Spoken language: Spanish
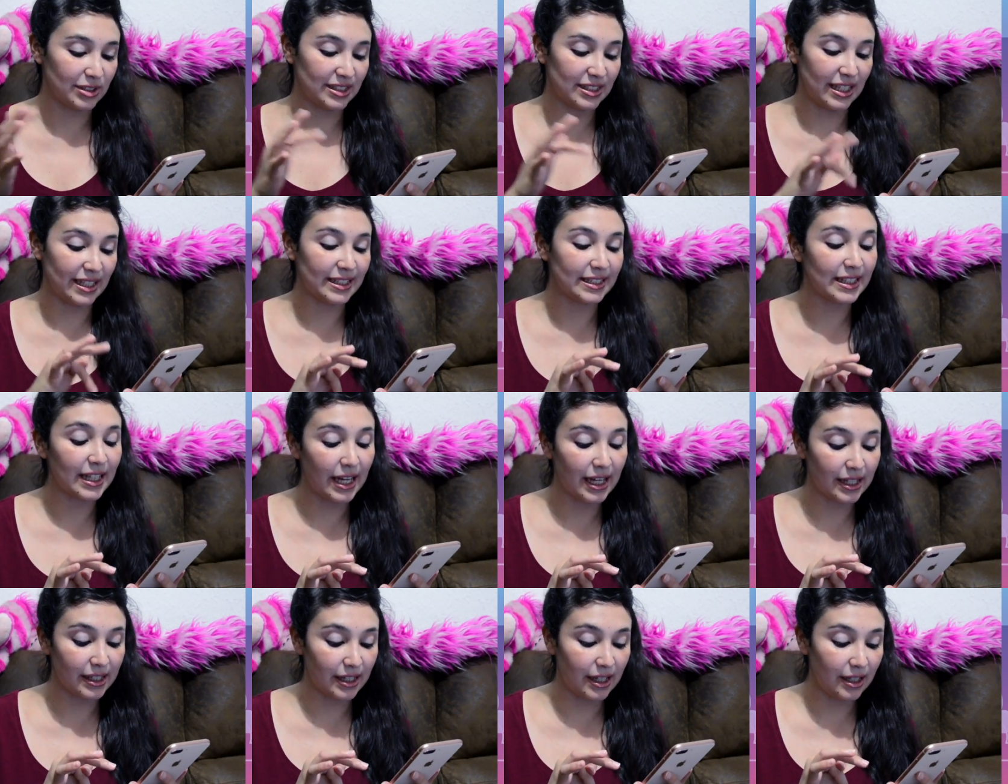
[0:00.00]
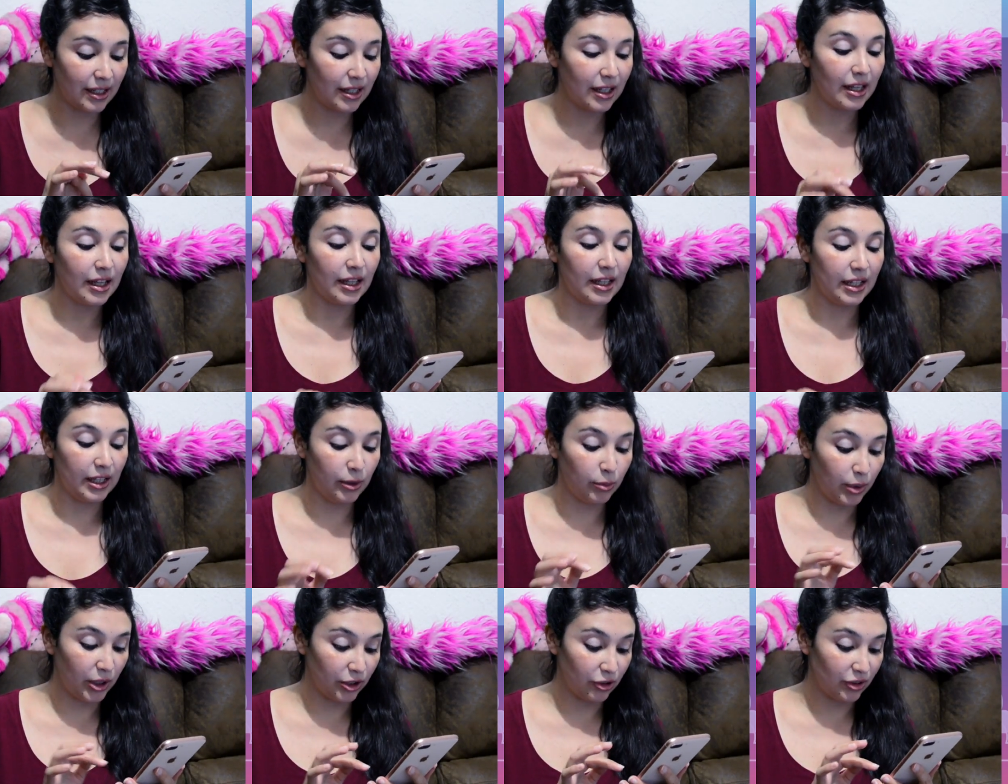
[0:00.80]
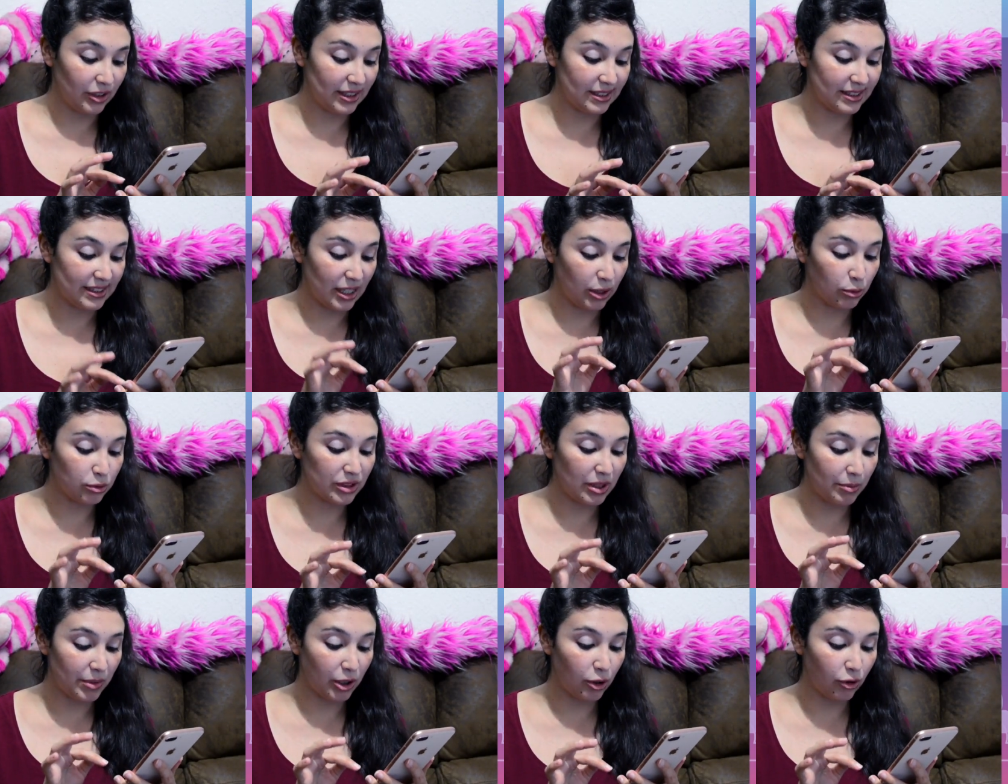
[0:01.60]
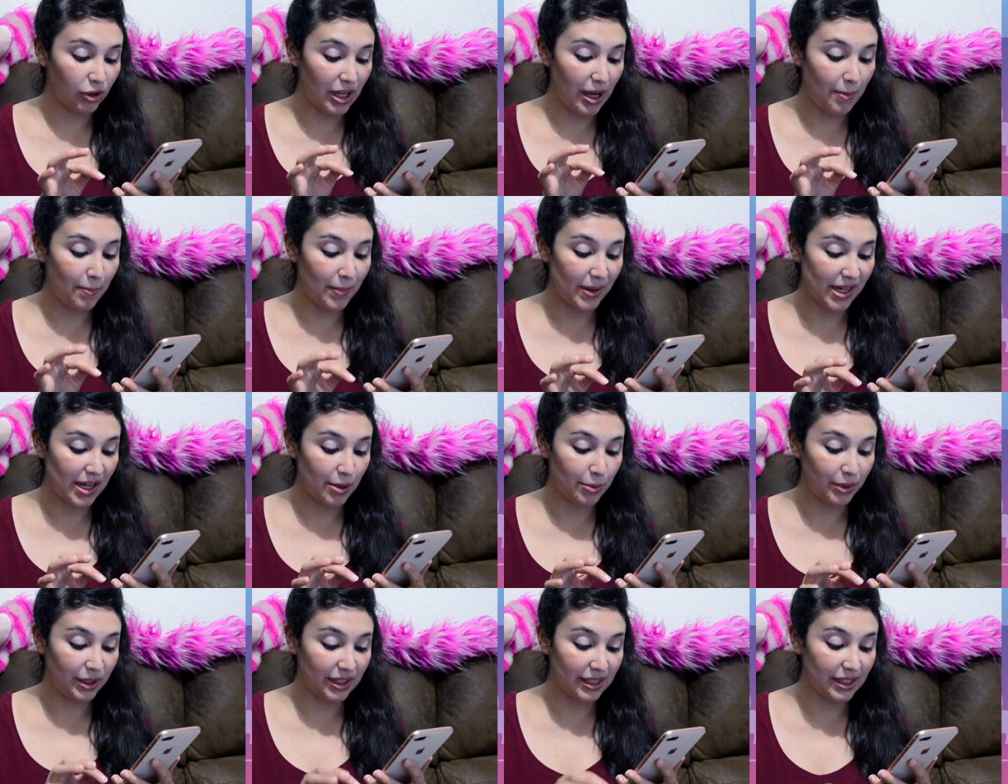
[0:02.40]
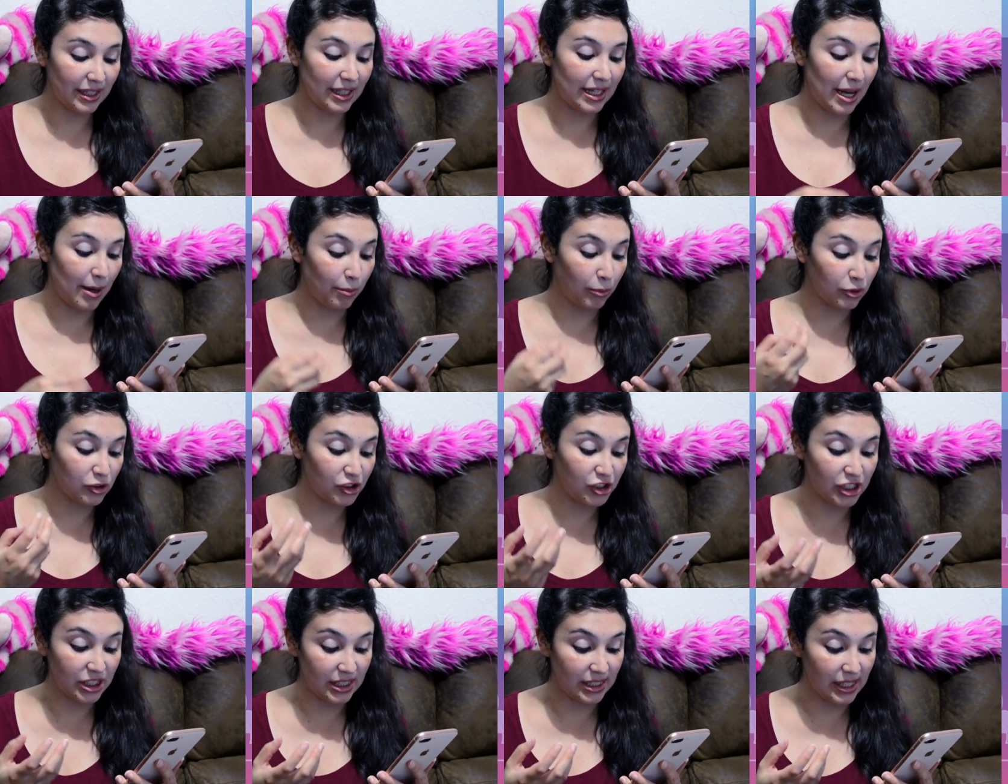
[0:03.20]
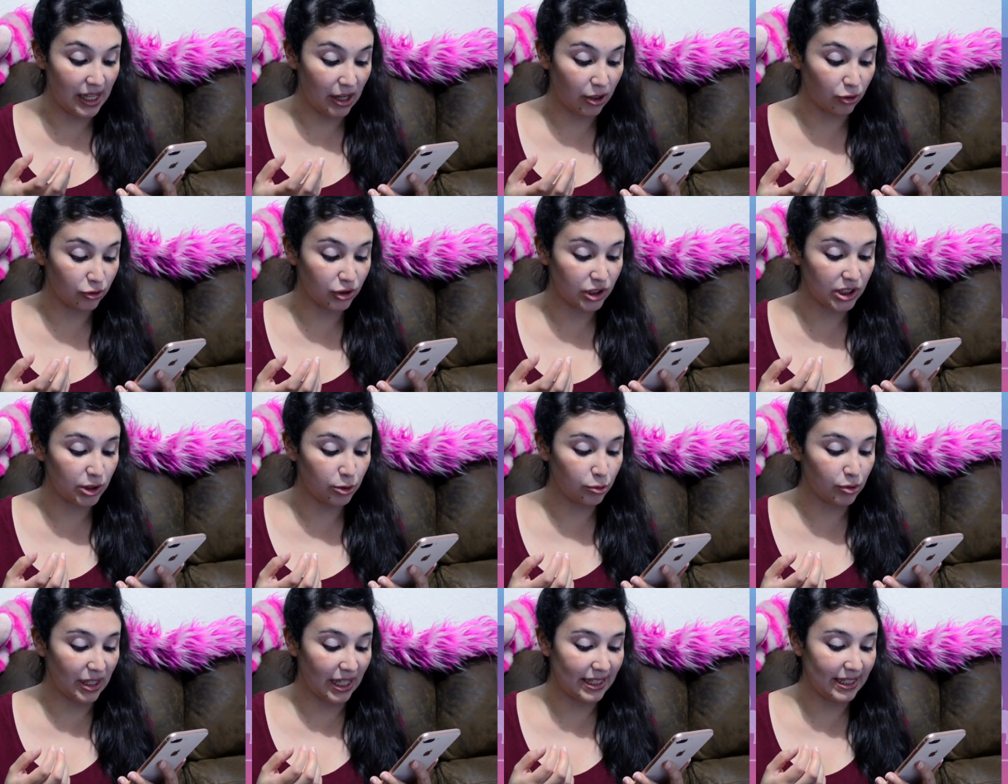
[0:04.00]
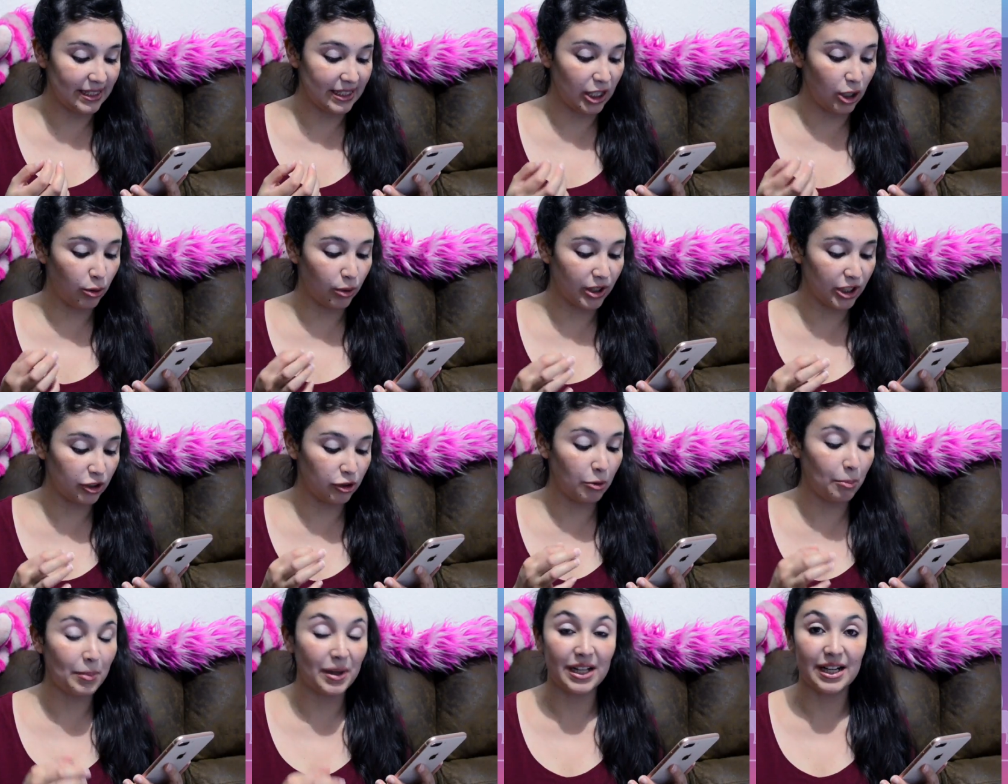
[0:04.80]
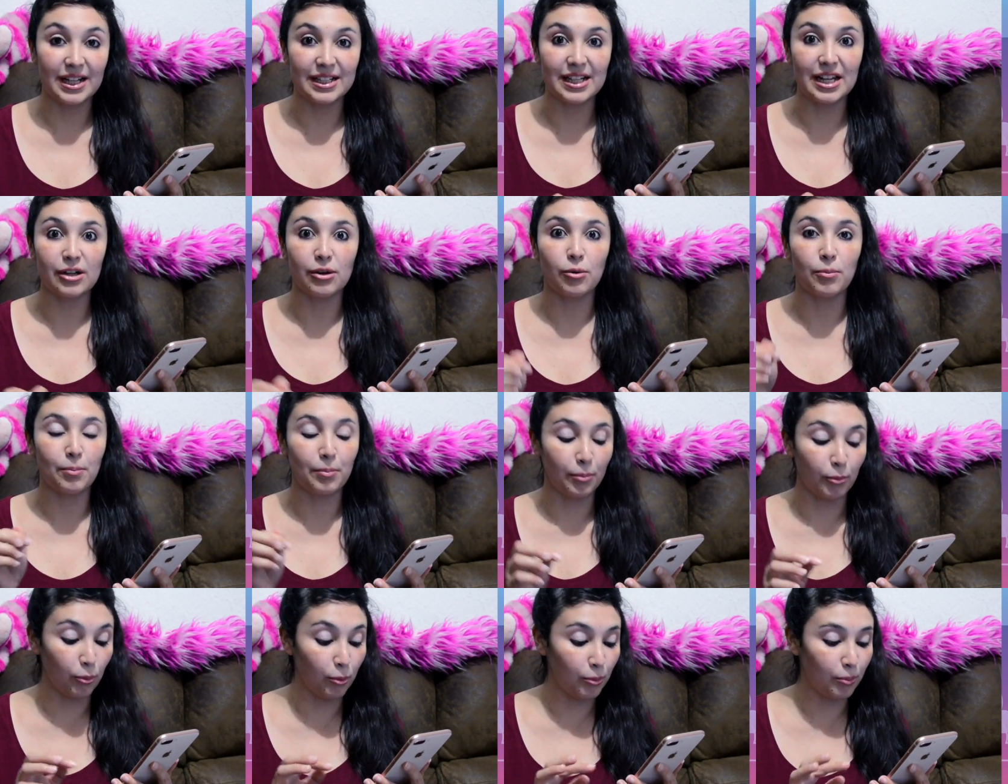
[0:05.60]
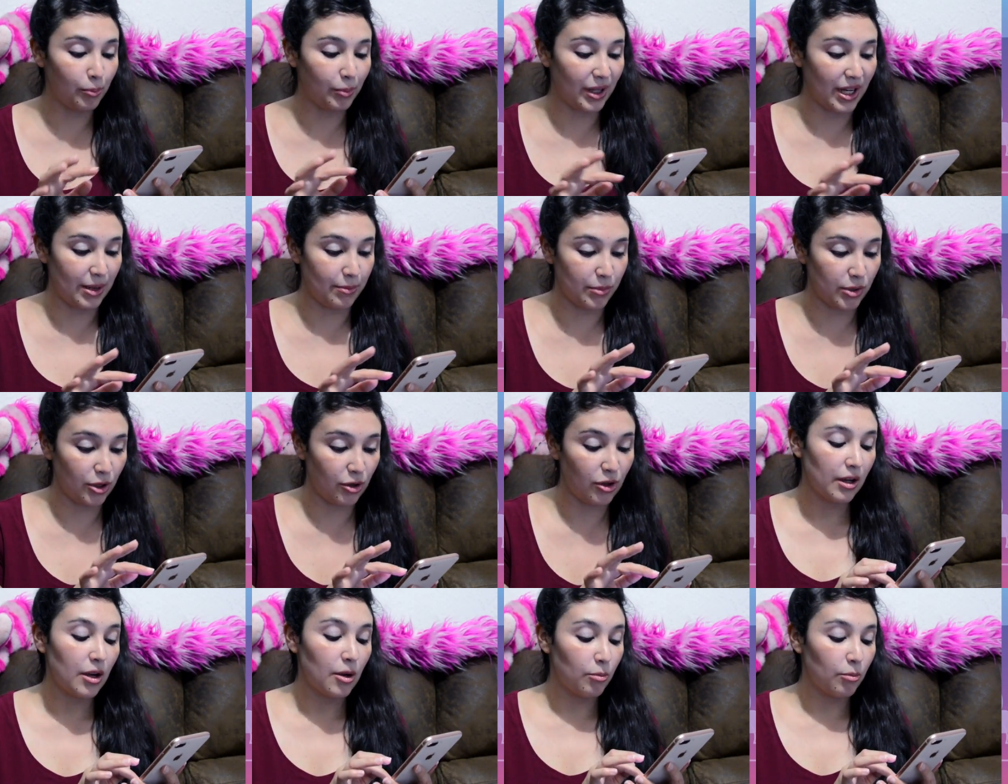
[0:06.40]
esta guitarra. Y bueno, dice, usa mejoras para abrir las mochilas, consigue una línea de objetos para ganar un premio.